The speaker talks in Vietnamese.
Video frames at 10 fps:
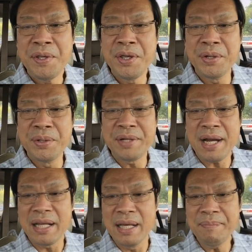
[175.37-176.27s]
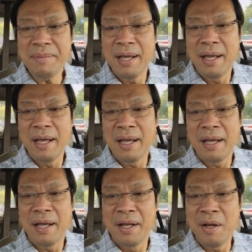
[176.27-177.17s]
Dù trang điểm
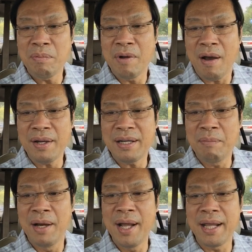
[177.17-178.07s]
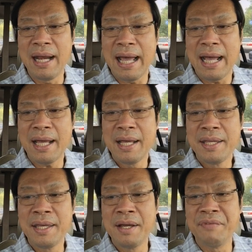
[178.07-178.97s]
lúc đó trông hơi kỳ lạ
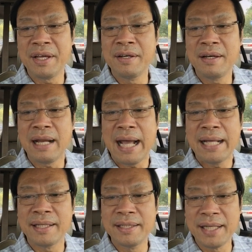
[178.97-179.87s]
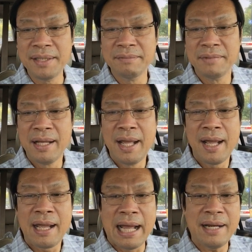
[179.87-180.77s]
nhưng Việt Hương lại tự tin,
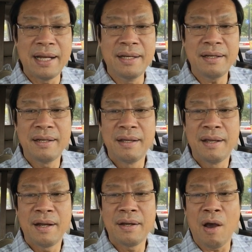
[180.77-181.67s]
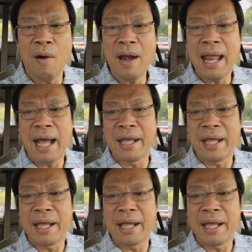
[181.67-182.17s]
khẳng định đó là